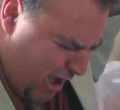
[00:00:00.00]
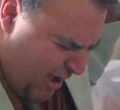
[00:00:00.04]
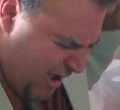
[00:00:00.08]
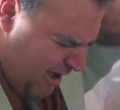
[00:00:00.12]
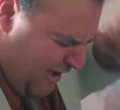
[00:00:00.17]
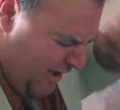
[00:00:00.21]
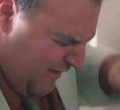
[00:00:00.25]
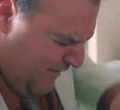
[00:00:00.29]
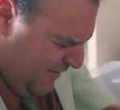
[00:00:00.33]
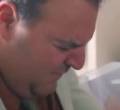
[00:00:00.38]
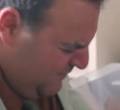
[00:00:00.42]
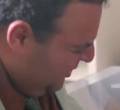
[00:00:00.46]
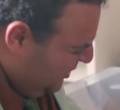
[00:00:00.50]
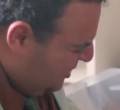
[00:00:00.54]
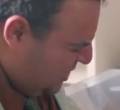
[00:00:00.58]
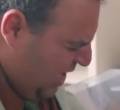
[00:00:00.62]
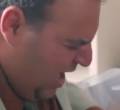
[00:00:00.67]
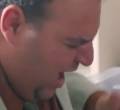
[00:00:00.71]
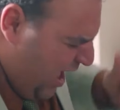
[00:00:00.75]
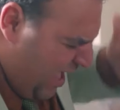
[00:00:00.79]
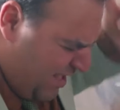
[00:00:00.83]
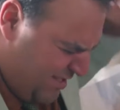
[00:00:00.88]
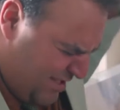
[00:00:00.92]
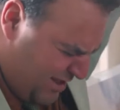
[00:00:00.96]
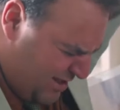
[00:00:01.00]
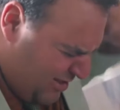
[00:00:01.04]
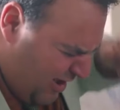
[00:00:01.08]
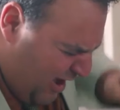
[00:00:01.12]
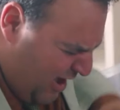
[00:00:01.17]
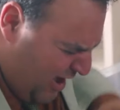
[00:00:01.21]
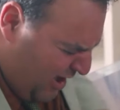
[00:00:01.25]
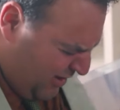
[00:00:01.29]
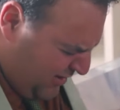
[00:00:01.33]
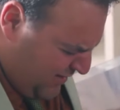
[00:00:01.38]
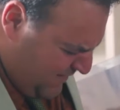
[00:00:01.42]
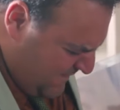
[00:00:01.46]
ايه مش قادر
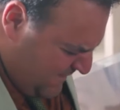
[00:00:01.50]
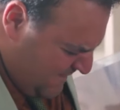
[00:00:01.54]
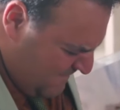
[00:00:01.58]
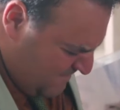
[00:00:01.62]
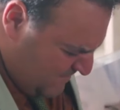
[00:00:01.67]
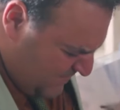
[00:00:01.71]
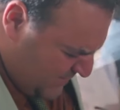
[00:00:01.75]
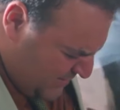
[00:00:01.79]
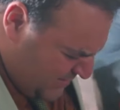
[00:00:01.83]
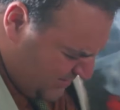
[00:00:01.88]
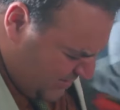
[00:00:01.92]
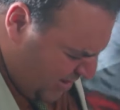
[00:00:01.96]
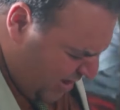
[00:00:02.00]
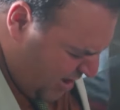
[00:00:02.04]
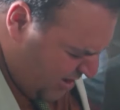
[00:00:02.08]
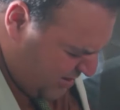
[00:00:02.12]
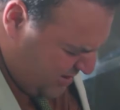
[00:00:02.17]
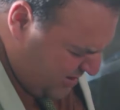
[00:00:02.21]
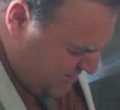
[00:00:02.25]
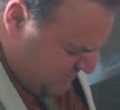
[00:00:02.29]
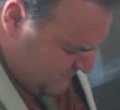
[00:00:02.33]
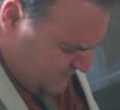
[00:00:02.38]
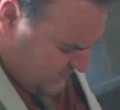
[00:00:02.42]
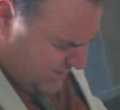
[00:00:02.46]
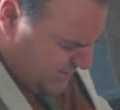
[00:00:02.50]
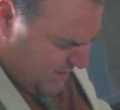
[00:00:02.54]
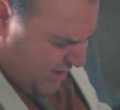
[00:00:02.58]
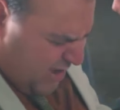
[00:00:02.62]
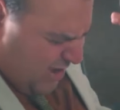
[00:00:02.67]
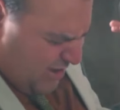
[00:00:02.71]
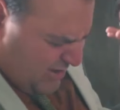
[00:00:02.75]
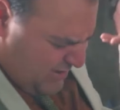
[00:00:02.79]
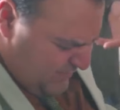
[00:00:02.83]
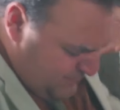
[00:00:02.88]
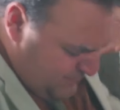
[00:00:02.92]
ضهري اعمل ايه؟ اه